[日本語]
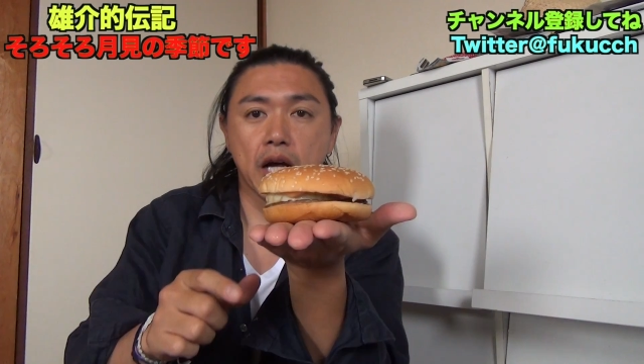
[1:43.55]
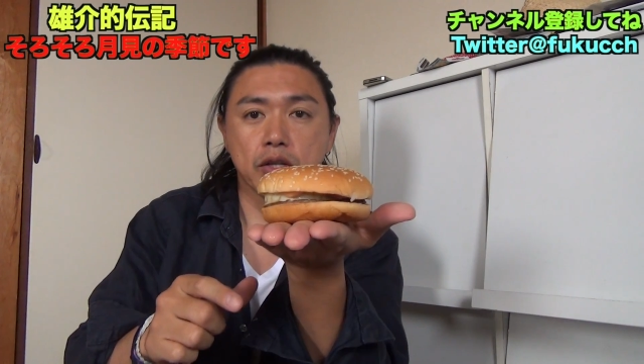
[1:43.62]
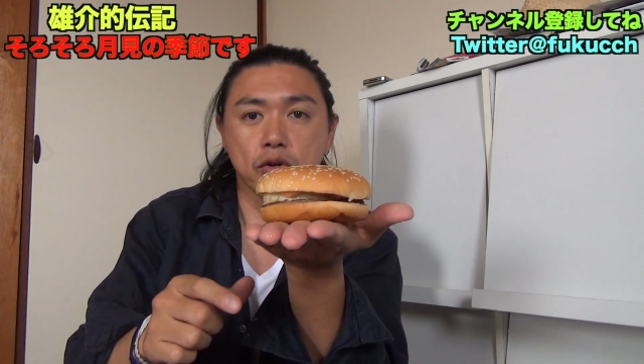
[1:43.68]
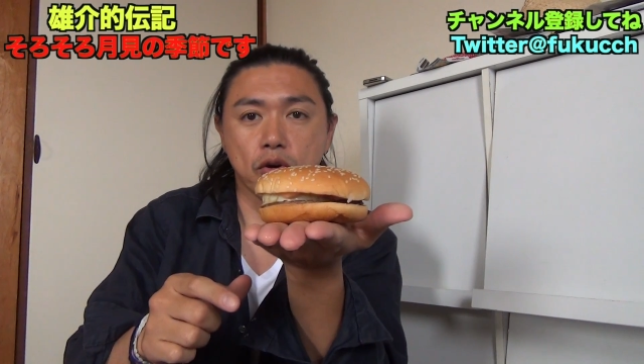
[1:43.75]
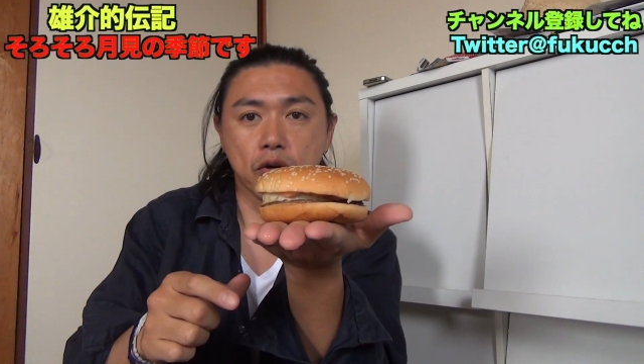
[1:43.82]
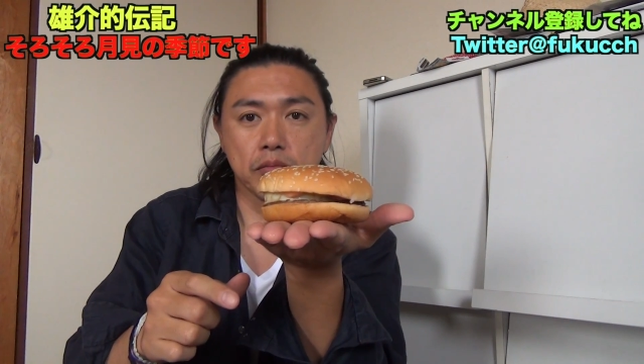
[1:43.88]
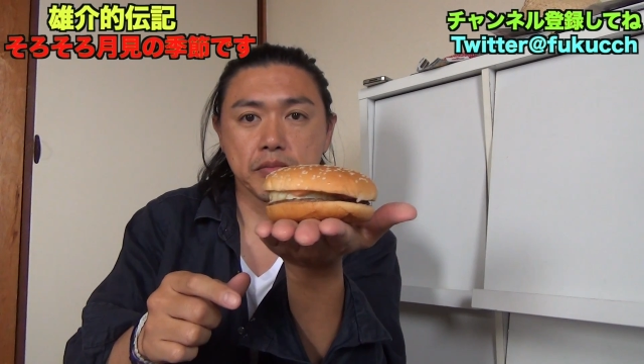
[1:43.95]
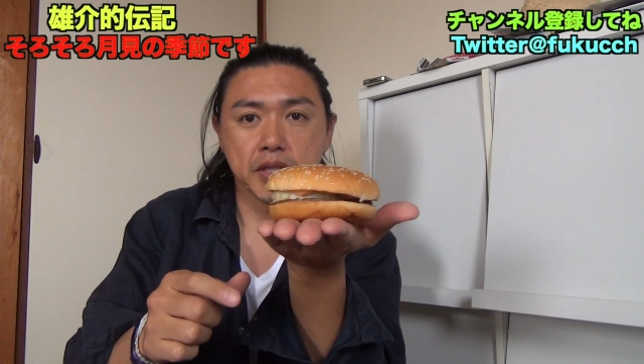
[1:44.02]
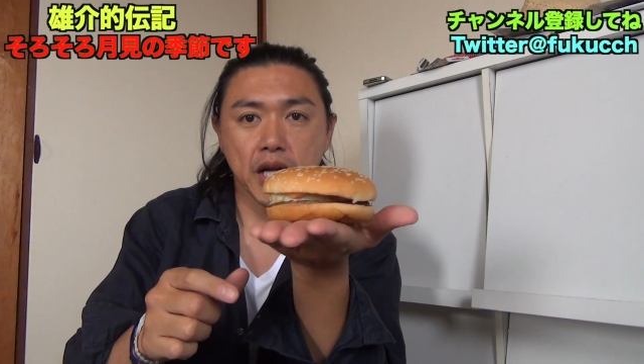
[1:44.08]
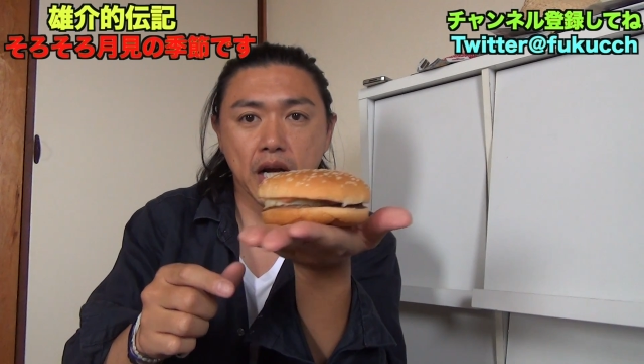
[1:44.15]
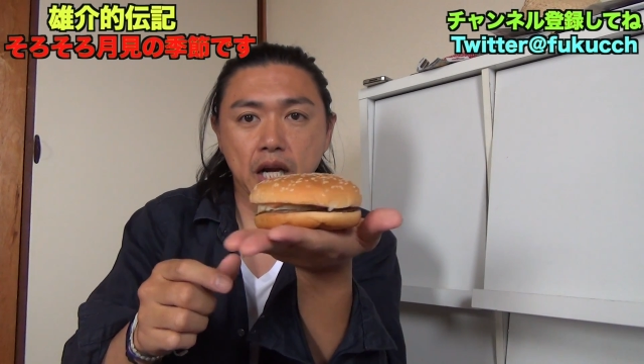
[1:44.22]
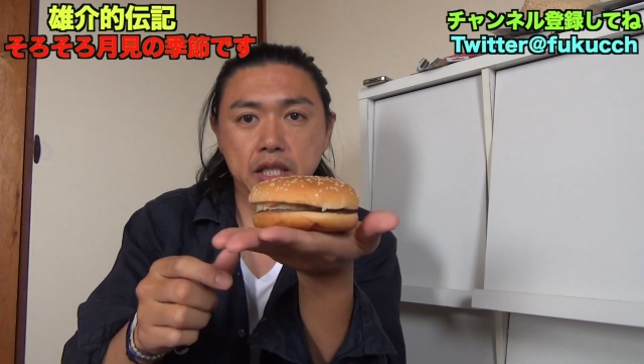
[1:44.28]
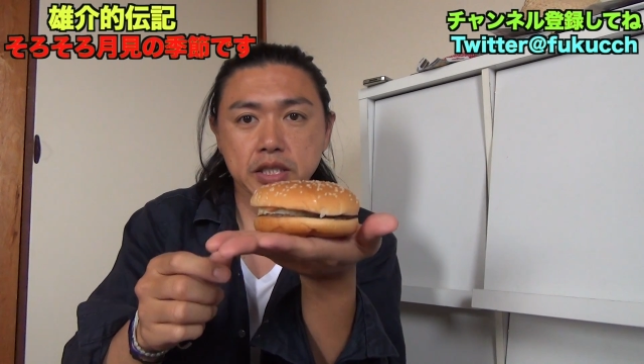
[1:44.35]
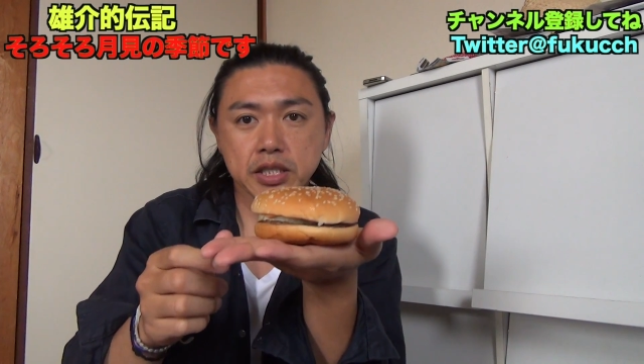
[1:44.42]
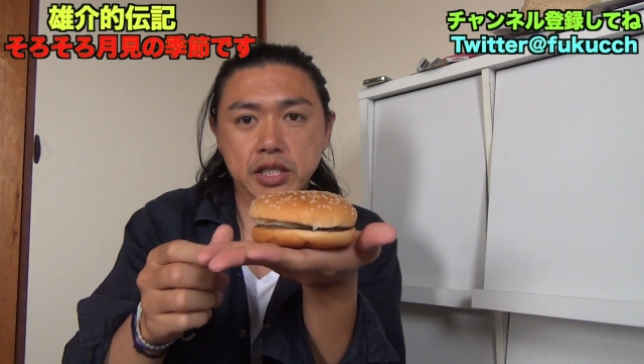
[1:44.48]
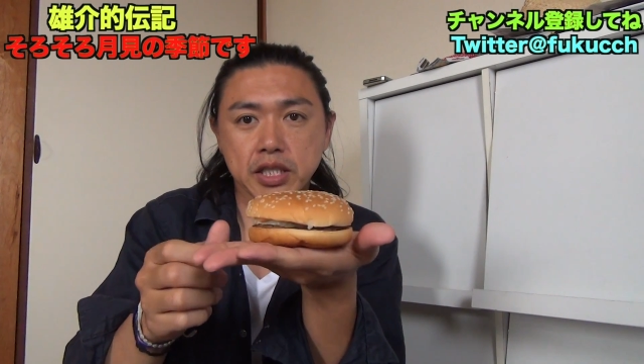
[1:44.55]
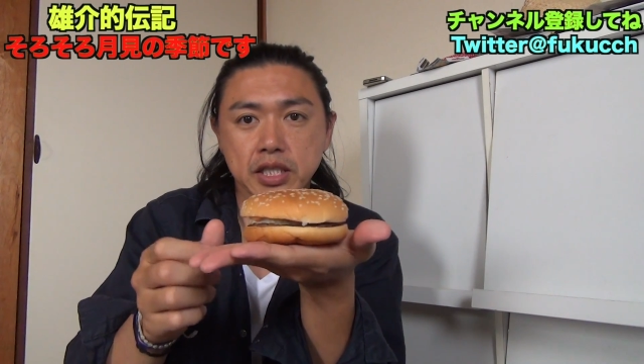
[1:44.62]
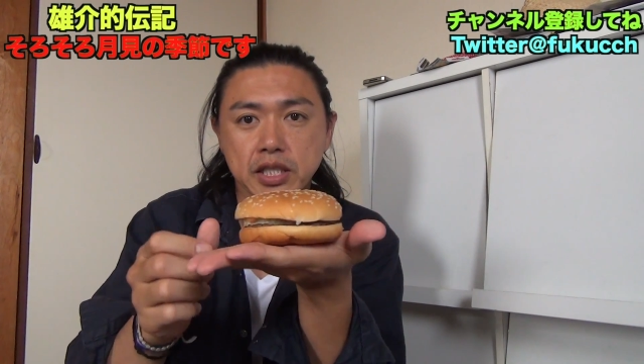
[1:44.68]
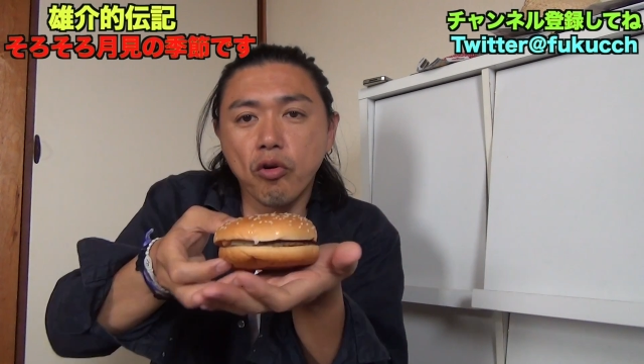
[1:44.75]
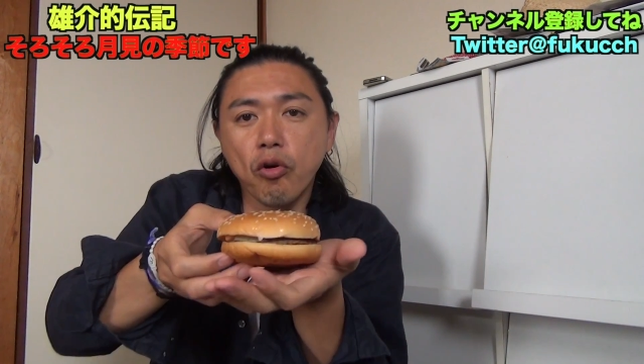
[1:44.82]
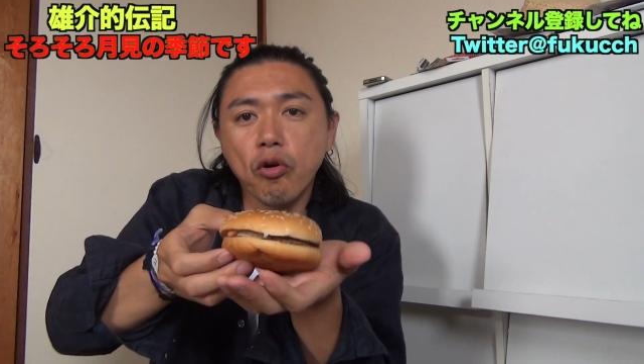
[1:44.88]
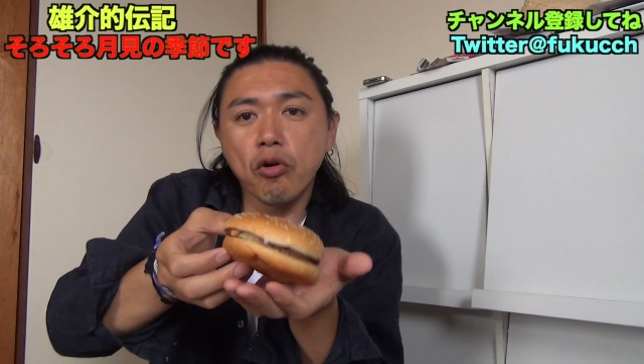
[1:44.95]
あの、見た感じ、
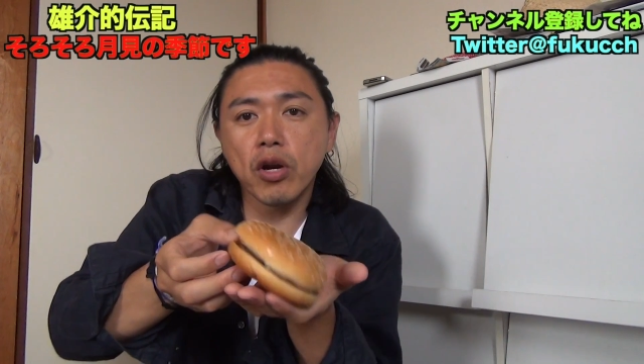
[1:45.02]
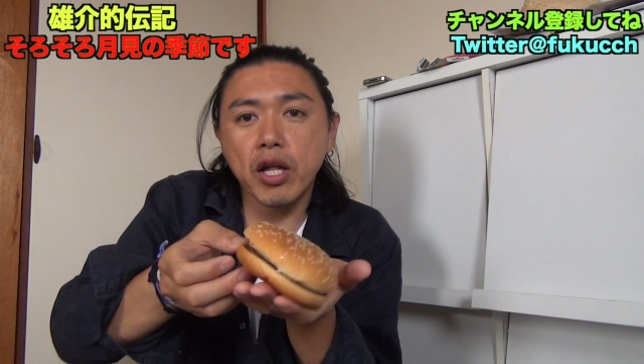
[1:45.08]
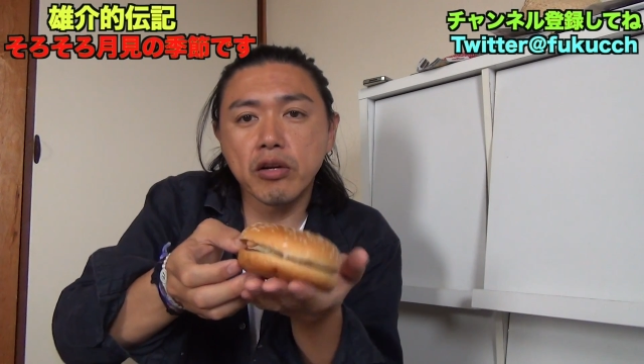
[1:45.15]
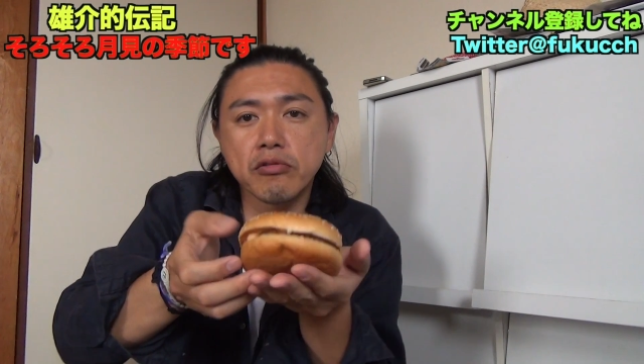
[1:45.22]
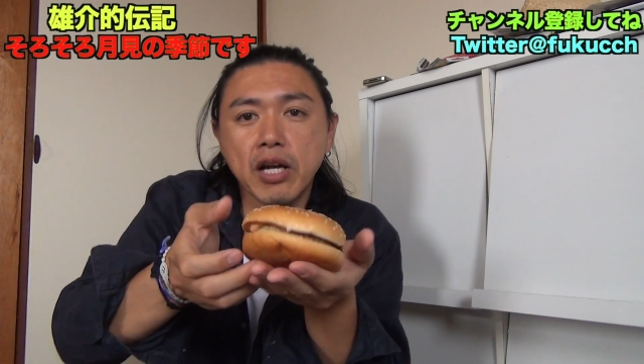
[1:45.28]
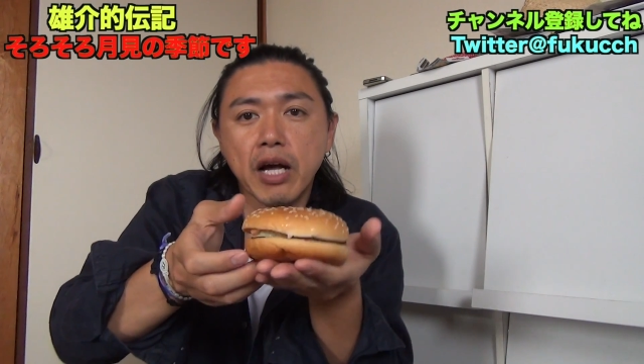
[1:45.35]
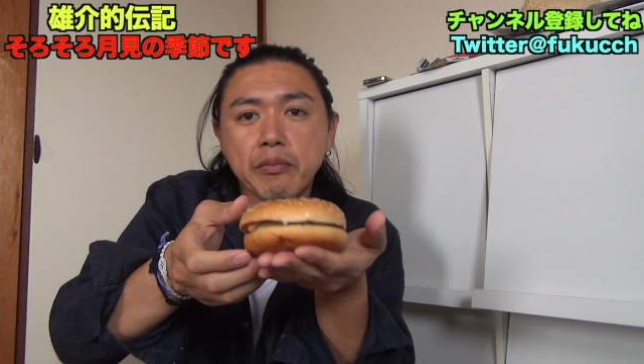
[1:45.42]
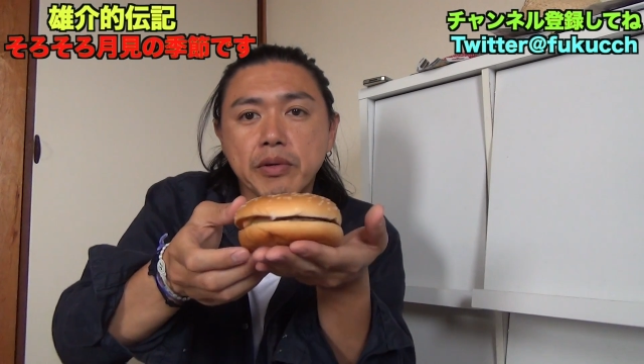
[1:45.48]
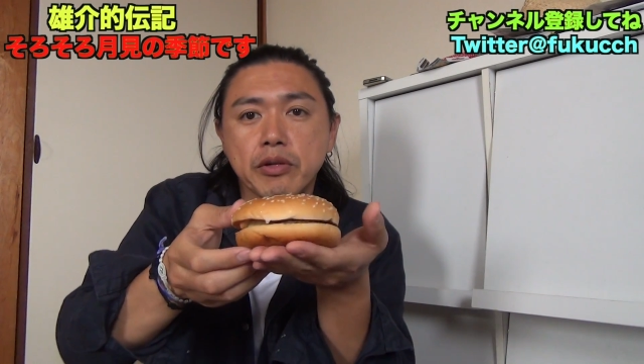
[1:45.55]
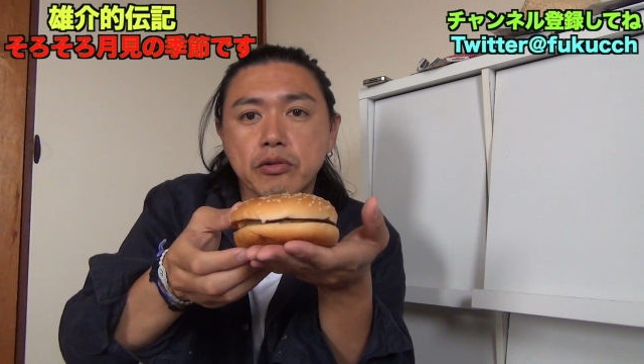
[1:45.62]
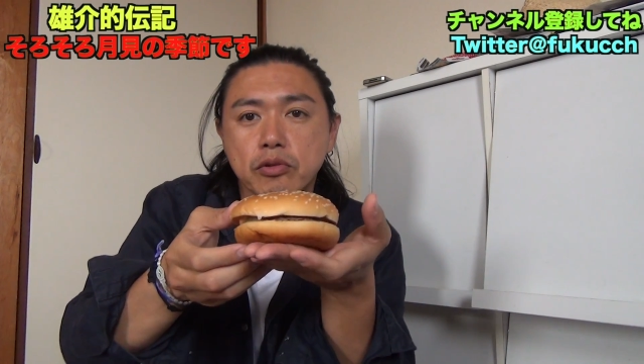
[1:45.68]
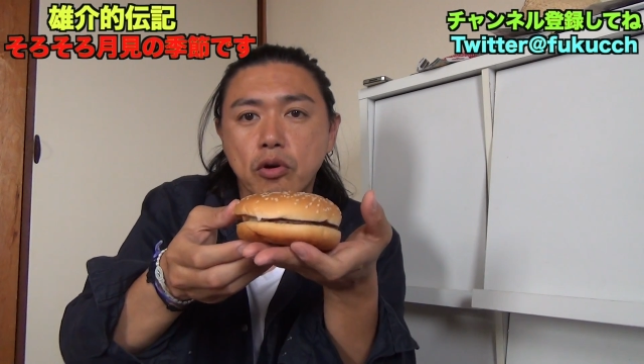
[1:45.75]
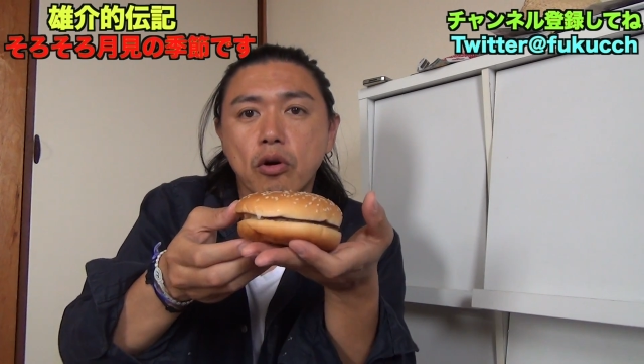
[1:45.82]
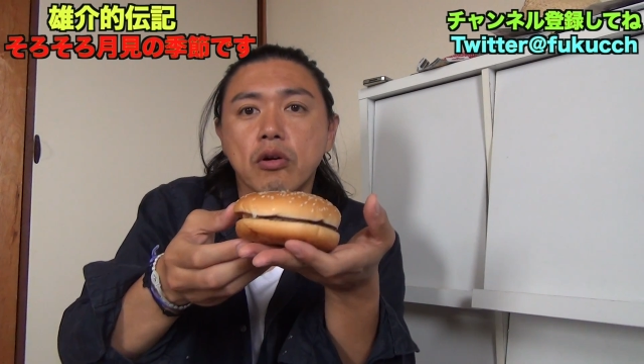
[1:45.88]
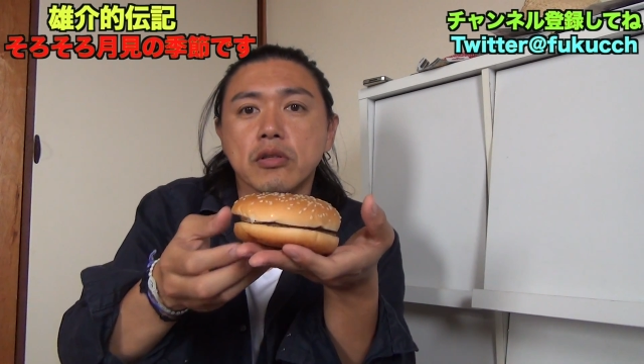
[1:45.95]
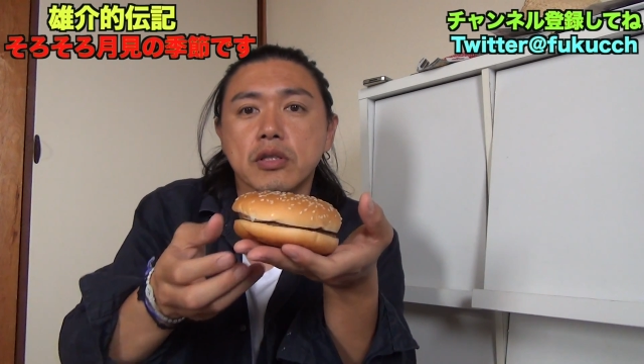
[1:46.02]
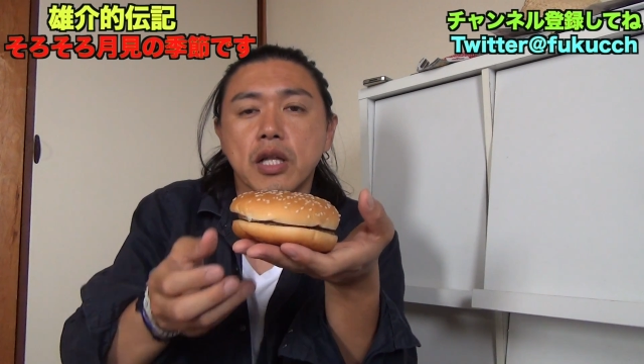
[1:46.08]
これぐらい見ると、